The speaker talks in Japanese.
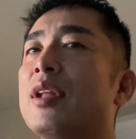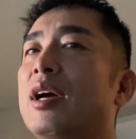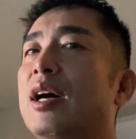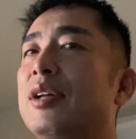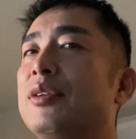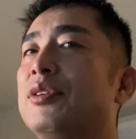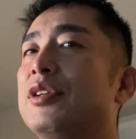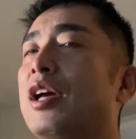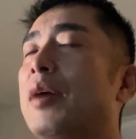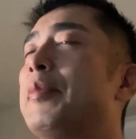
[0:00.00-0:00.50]
あ
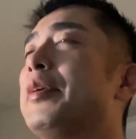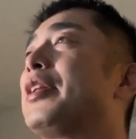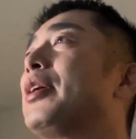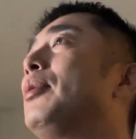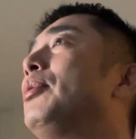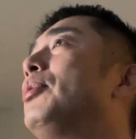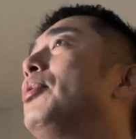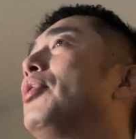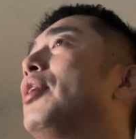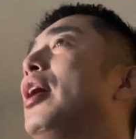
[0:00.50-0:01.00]
のやめた
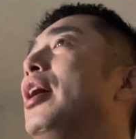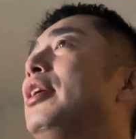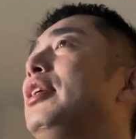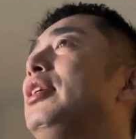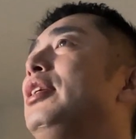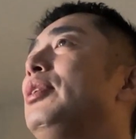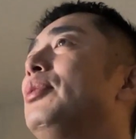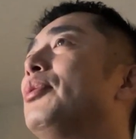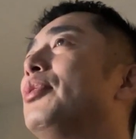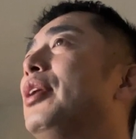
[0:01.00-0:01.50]
方が
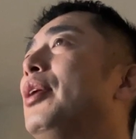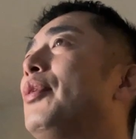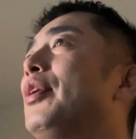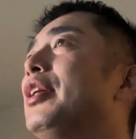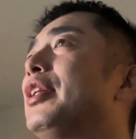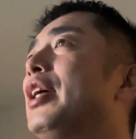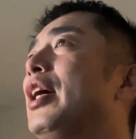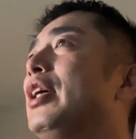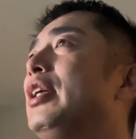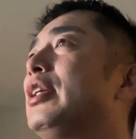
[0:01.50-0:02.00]
いいのでは
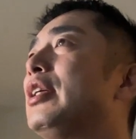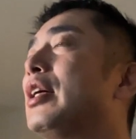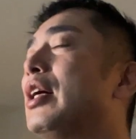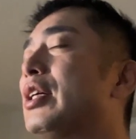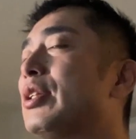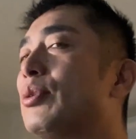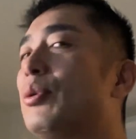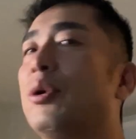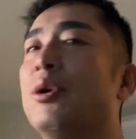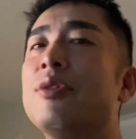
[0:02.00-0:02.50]
ない
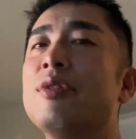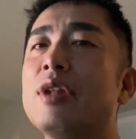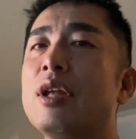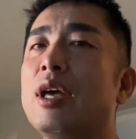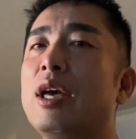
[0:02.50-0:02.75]
かと、